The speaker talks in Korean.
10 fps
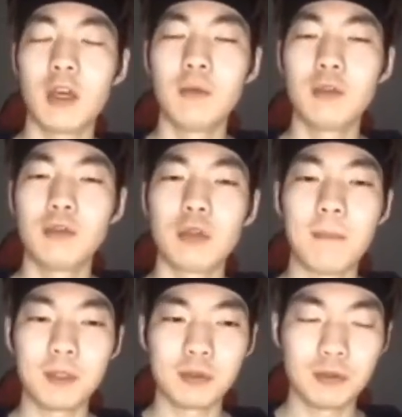이렇게 하면은 어,
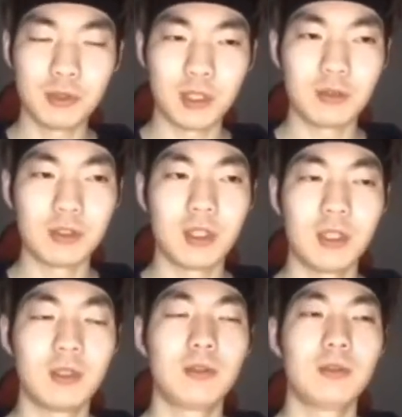안 봐줘도 되는
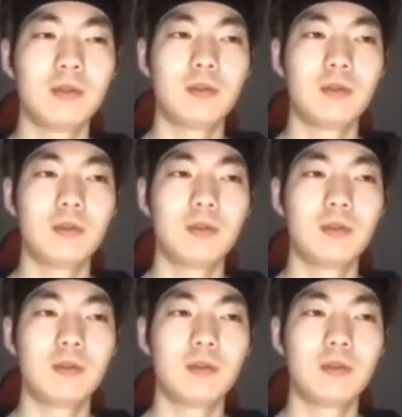거잖아요.